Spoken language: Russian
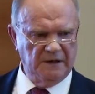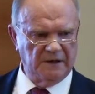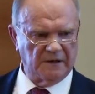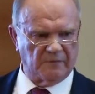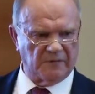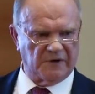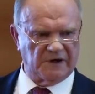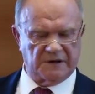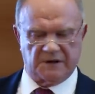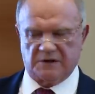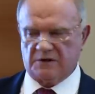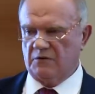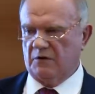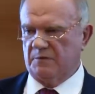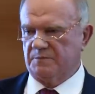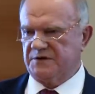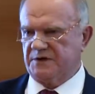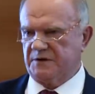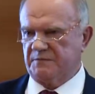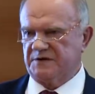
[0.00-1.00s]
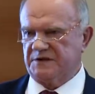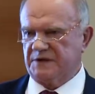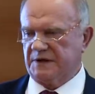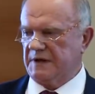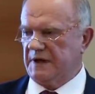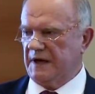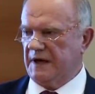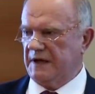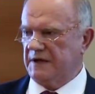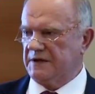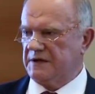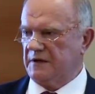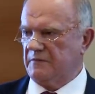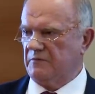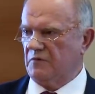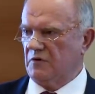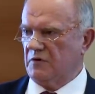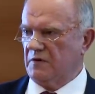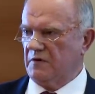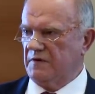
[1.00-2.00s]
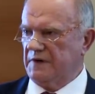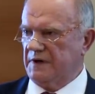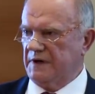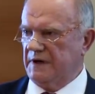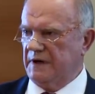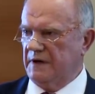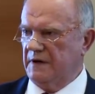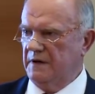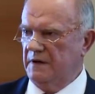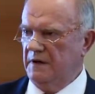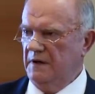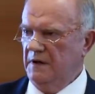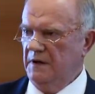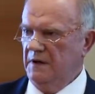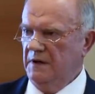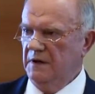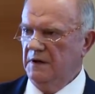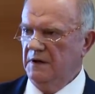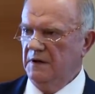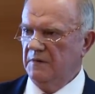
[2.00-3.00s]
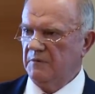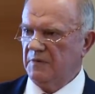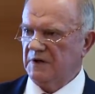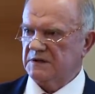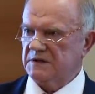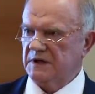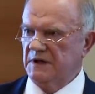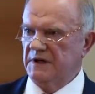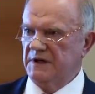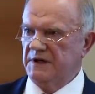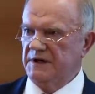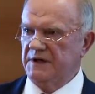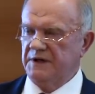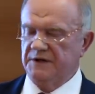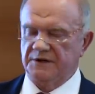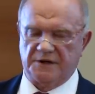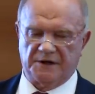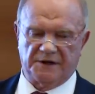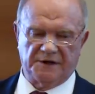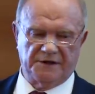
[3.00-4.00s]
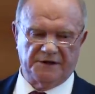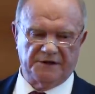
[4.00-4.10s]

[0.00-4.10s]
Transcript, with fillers: мы топчемся на этом уровне – последние три